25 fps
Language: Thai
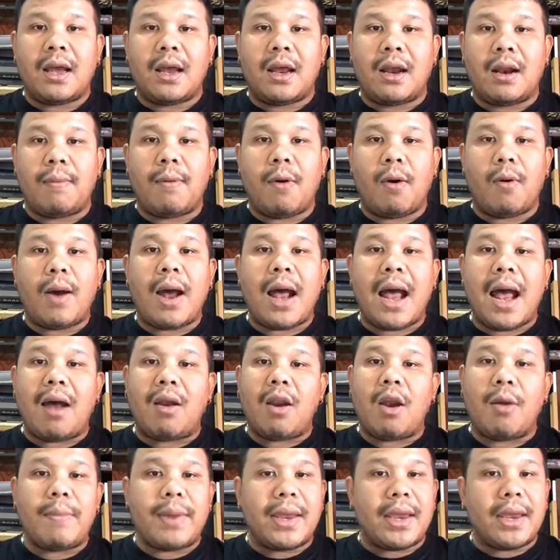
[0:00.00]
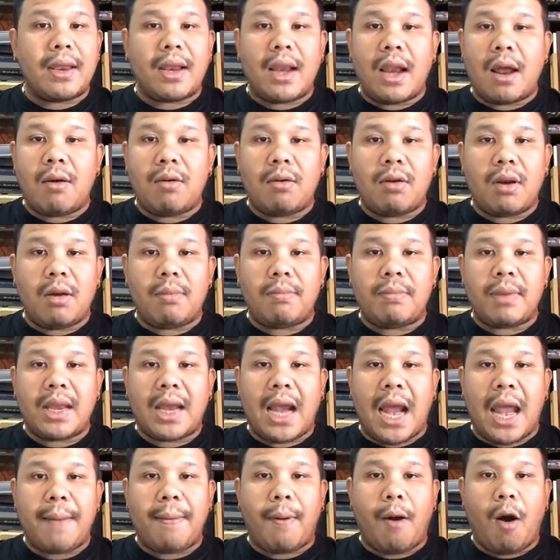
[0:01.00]
แล้วบอกว่าอ้าวแล้วมีแล้วแล้วมี
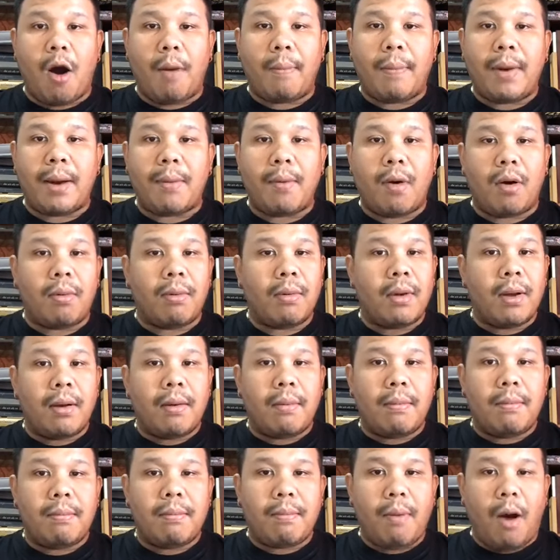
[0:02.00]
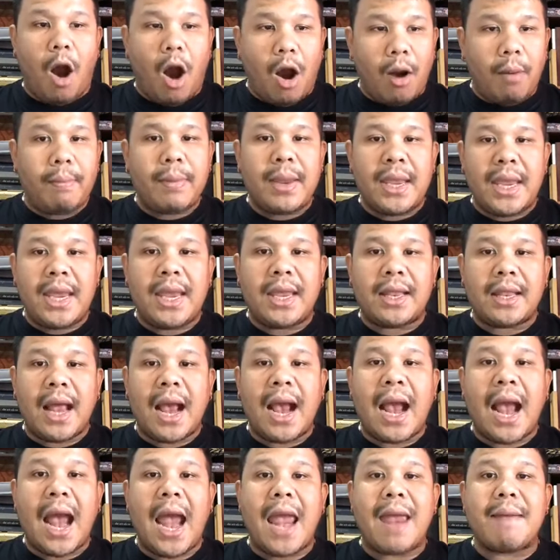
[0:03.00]
ใครพองมาเขาบอกพองมีถ้า
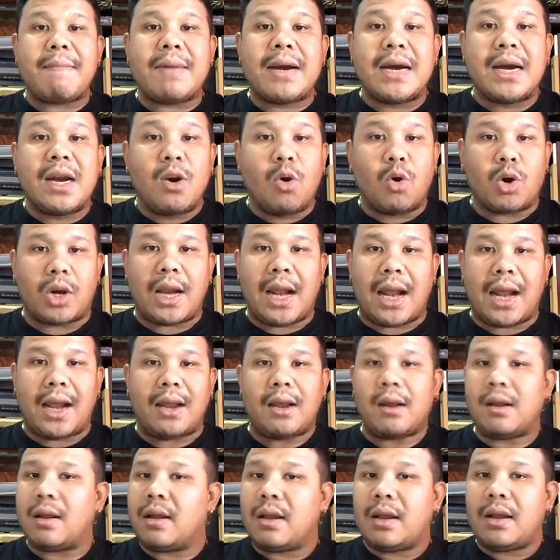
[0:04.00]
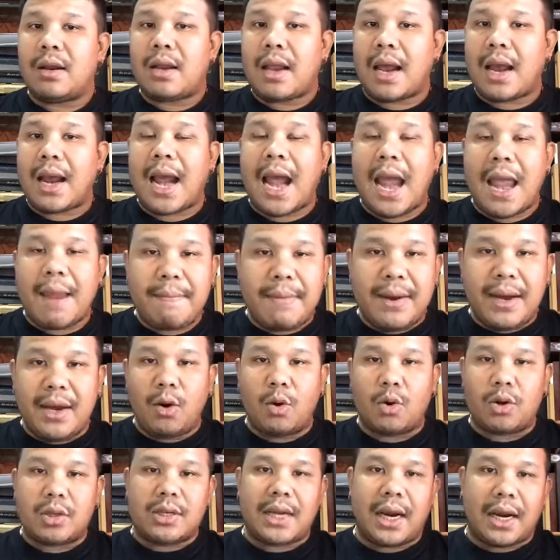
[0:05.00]
ใครมือหลุดอ่ะ ถ้าใครมือห
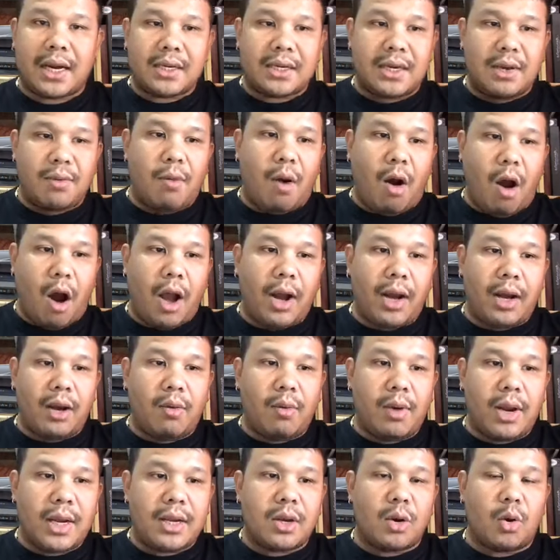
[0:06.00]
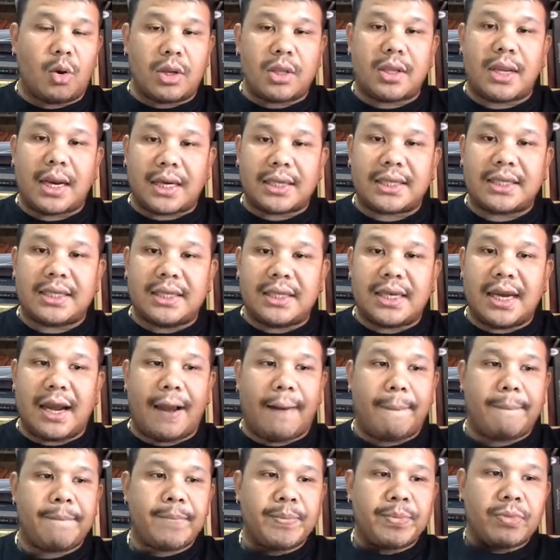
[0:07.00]
ลุดจากจีวร หรือว่าหลุดจากเสื้อ
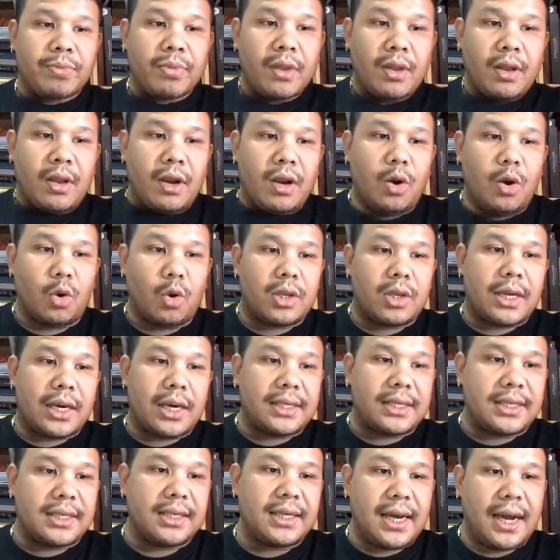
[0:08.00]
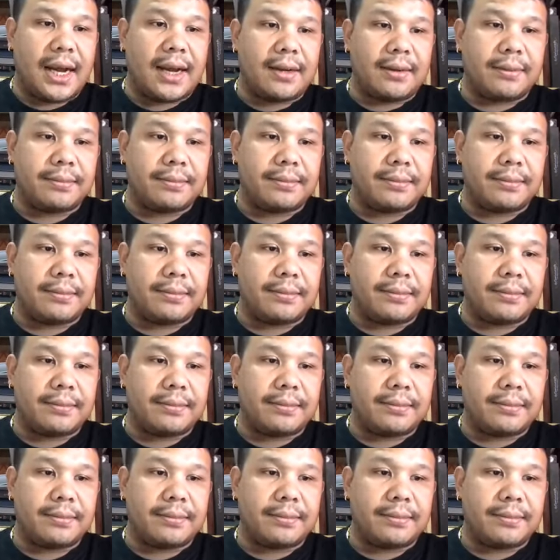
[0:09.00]
หลุดจากเสื้อ